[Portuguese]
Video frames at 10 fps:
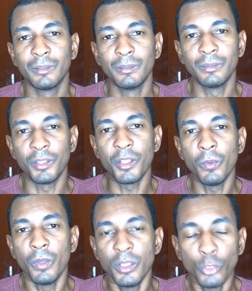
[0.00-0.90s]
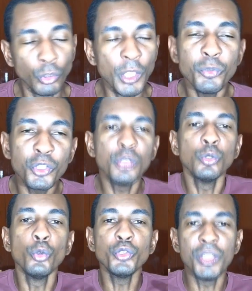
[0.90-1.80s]
Entendeu? Então temos que
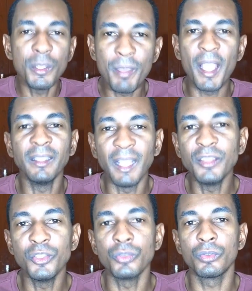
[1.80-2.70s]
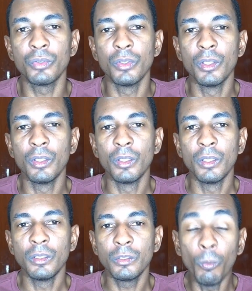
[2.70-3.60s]
nos libertar disso.
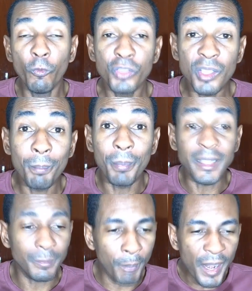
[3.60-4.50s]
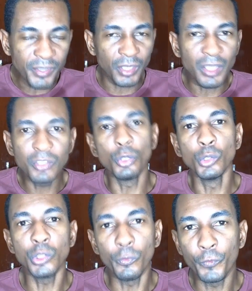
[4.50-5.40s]
Então você, pai, preste atenção
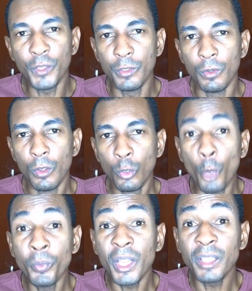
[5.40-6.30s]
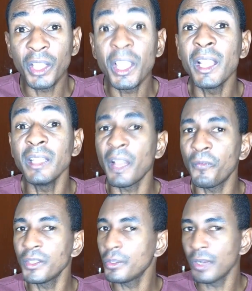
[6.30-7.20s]
no seu filho. Como que ele está? O que, que ele está
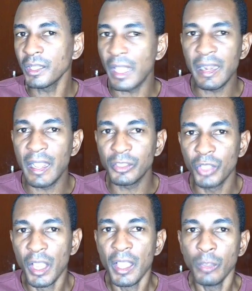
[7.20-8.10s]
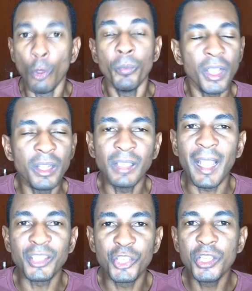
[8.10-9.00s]
fazendo na internet? Como que ele
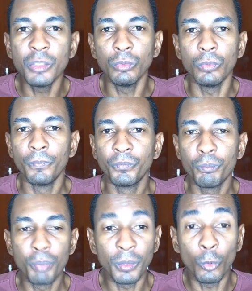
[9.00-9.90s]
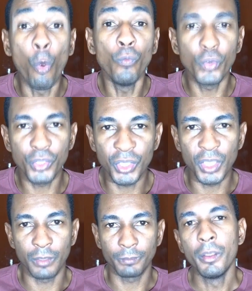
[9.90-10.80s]
está agindo com
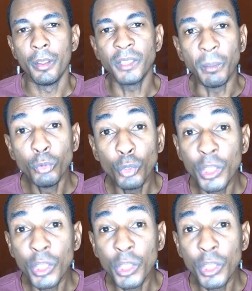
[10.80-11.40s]
você? Ele está muito